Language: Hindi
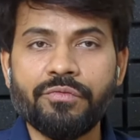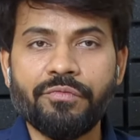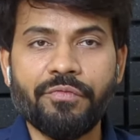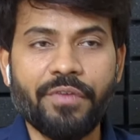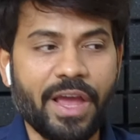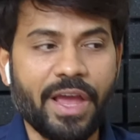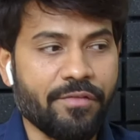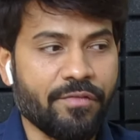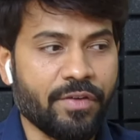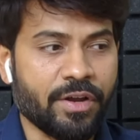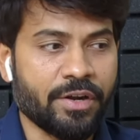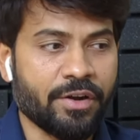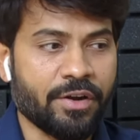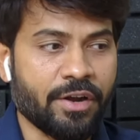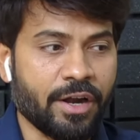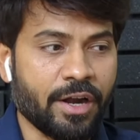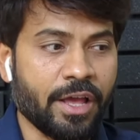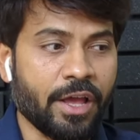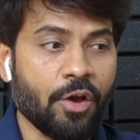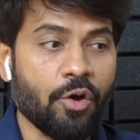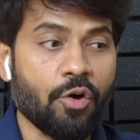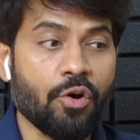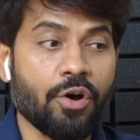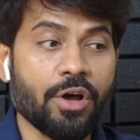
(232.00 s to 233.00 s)
हंड्रेड है
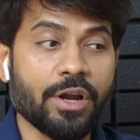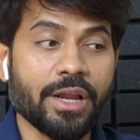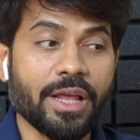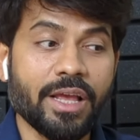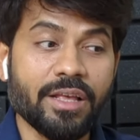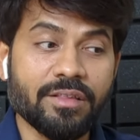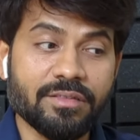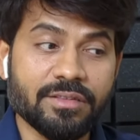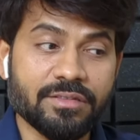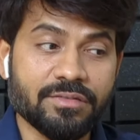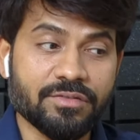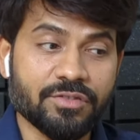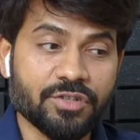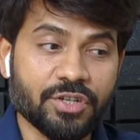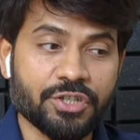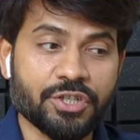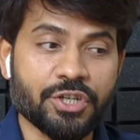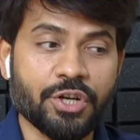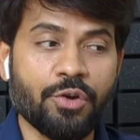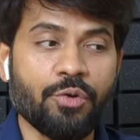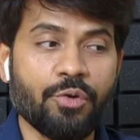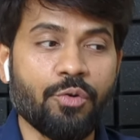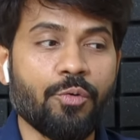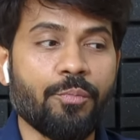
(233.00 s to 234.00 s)
और इस स्ट्रक्चर
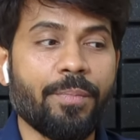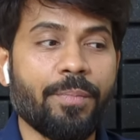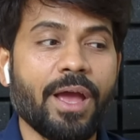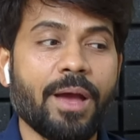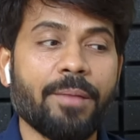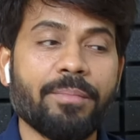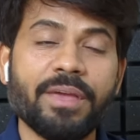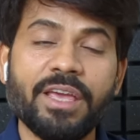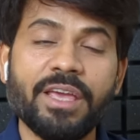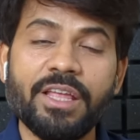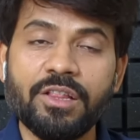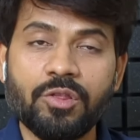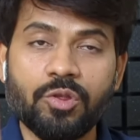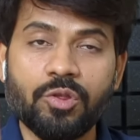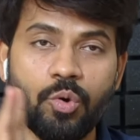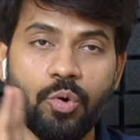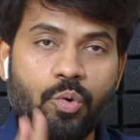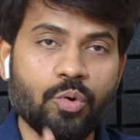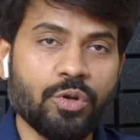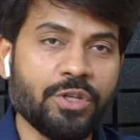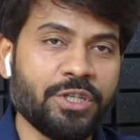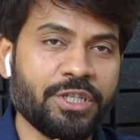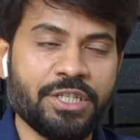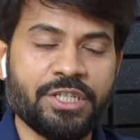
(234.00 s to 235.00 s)
लो पे आपकी दो
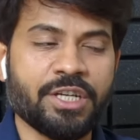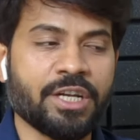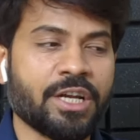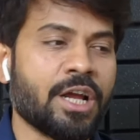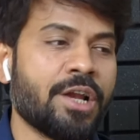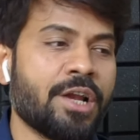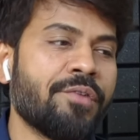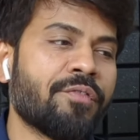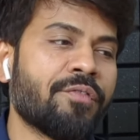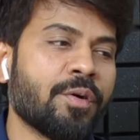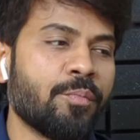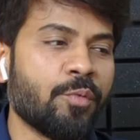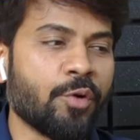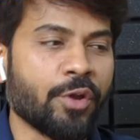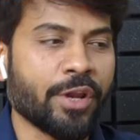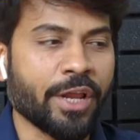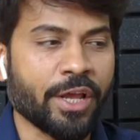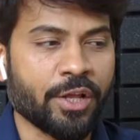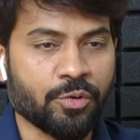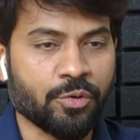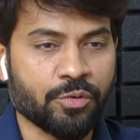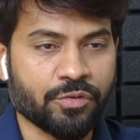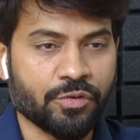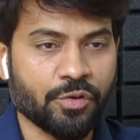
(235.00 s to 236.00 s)
चीजें कंफर्म हो रही हैं
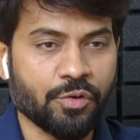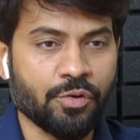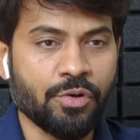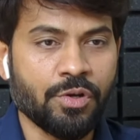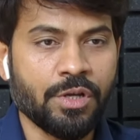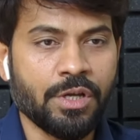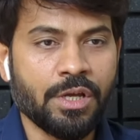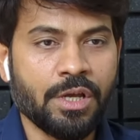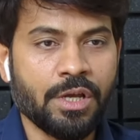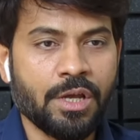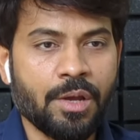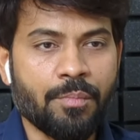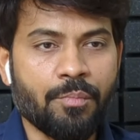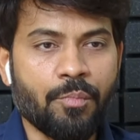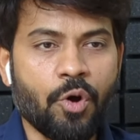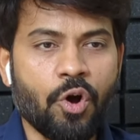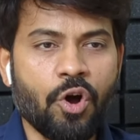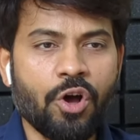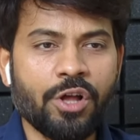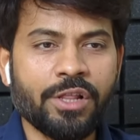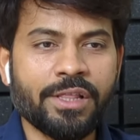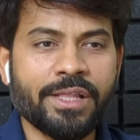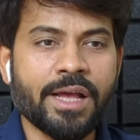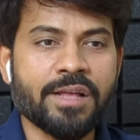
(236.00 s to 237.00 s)
दोस्तों
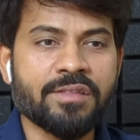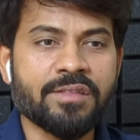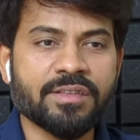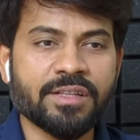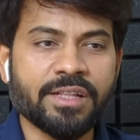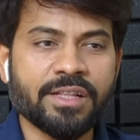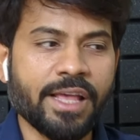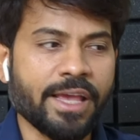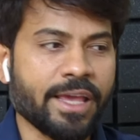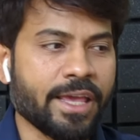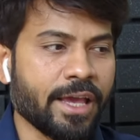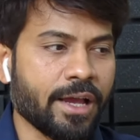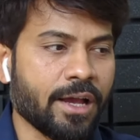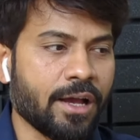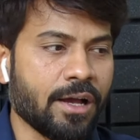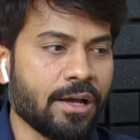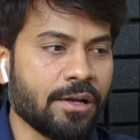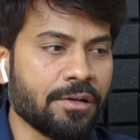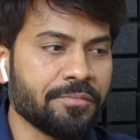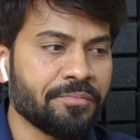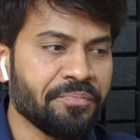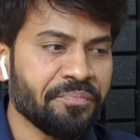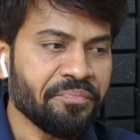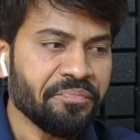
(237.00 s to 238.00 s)
बहुत ध्यान से देखिएगा
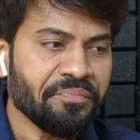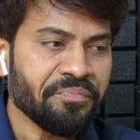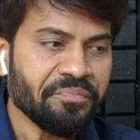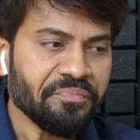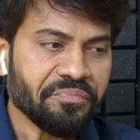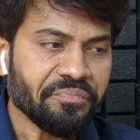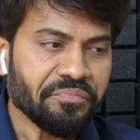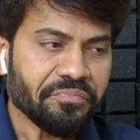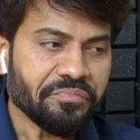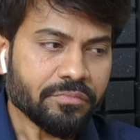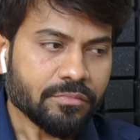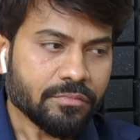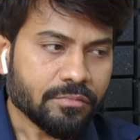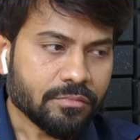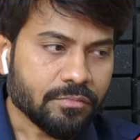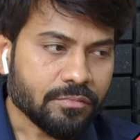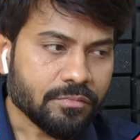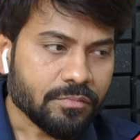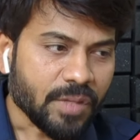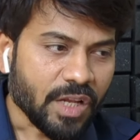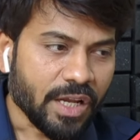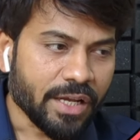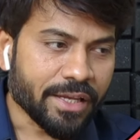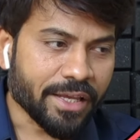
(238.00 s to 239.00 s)

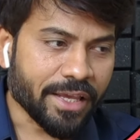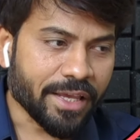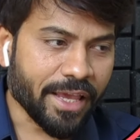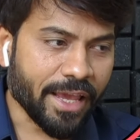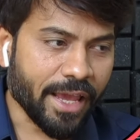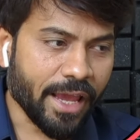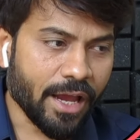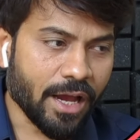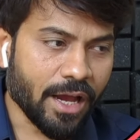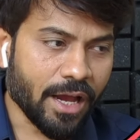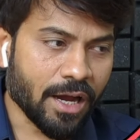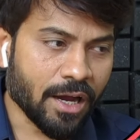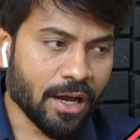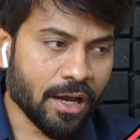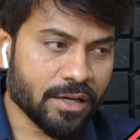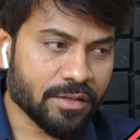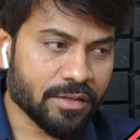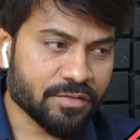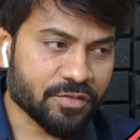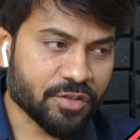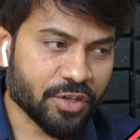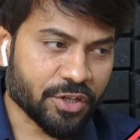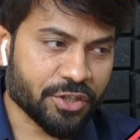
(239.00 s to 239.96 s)
ये अगर स्ट्रक्चर